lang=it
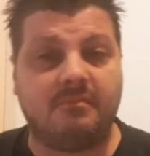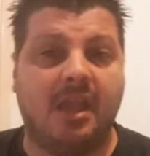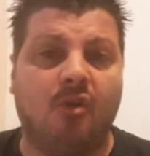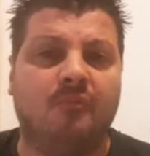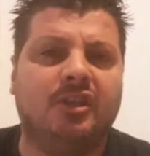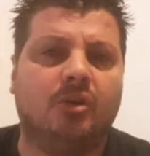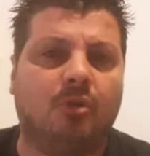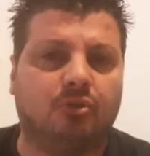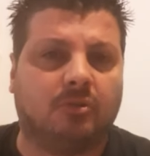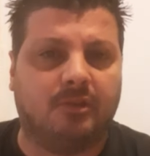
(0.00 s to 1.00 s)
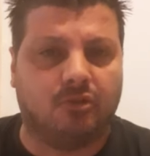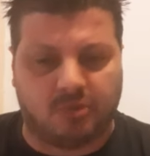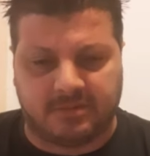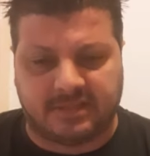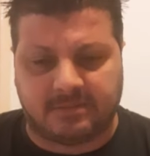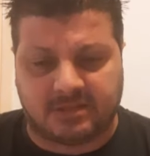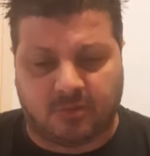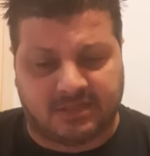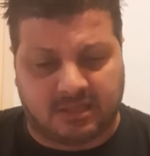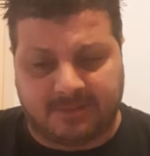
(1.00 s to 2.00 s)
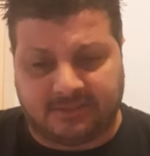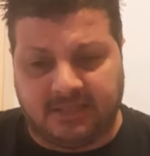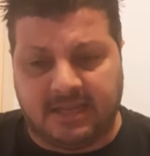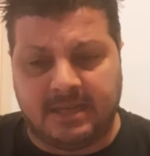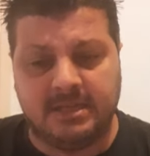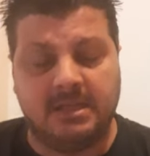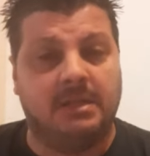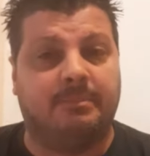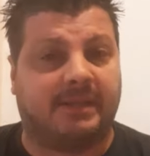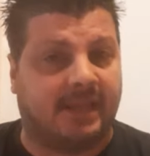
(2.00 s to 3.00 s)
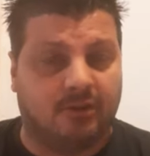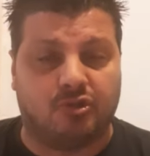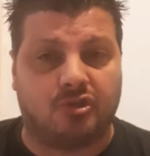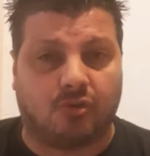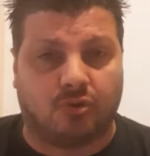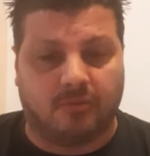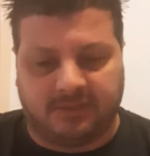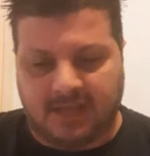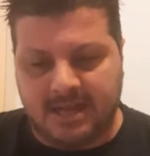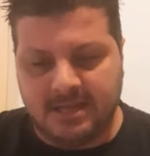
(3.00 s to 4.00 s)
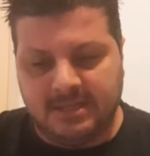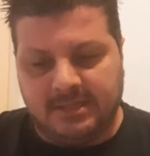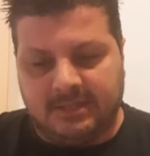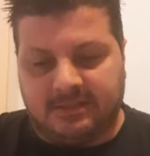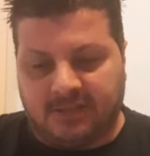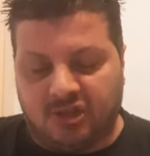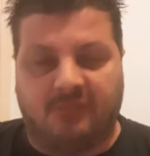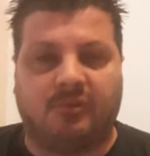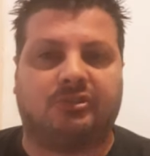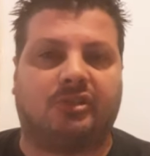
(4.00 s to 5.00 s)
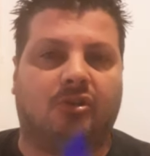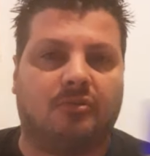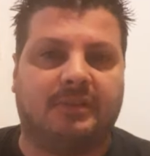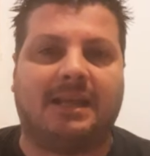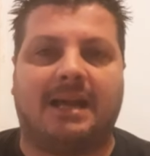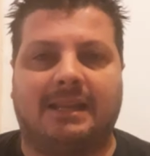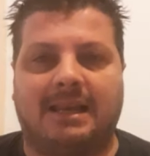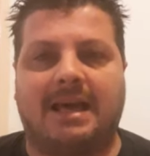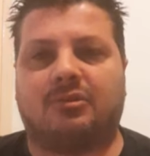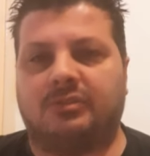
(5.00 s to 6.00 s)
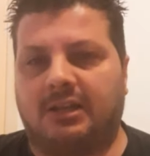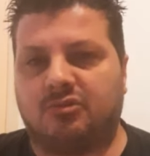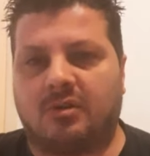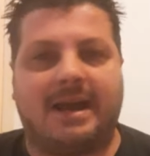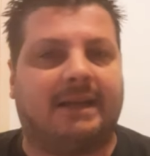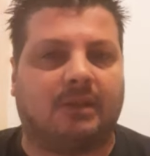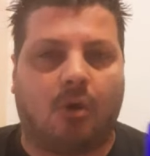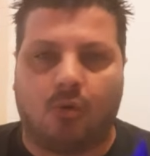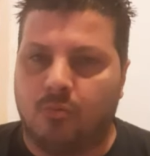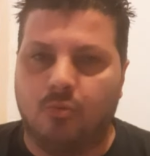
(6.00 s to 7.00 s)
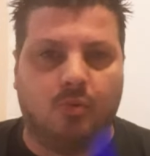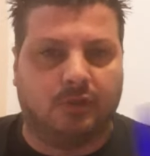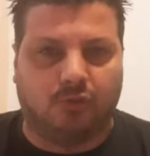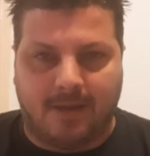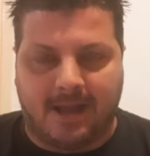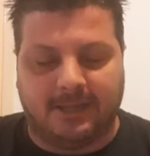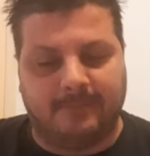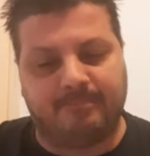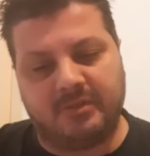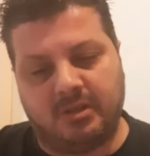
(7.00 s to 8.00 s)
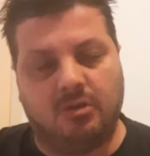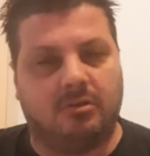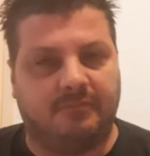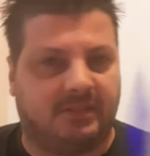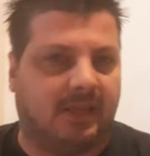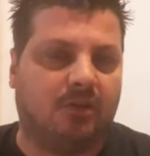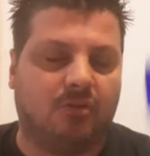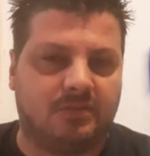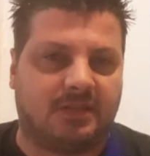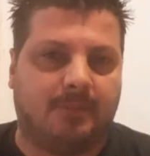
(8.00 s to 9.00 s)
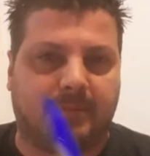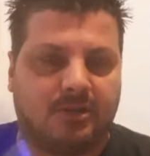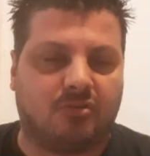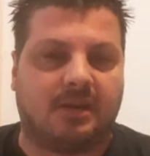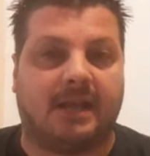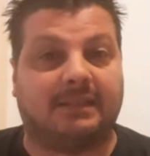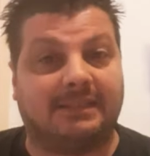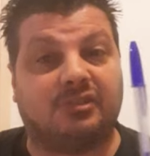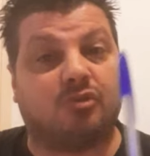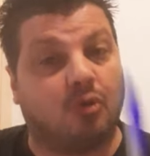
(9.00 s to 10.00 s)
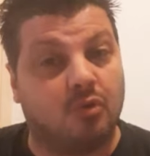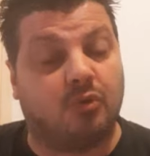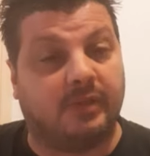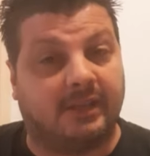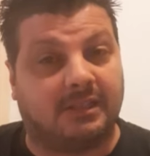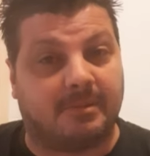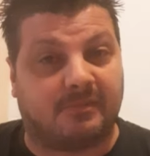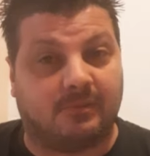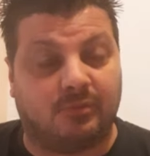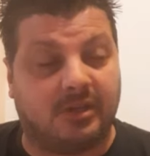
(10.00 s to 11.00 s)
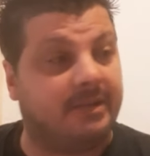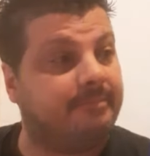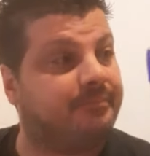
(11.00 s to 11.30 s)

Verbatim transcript: È un video molto veloce questa, questa mattina perché non ci sono novità se ci fossero novità nell'arco della giornata o comunque domani, io vi tengo sempre aggiornati. Adesso non chiudete per favore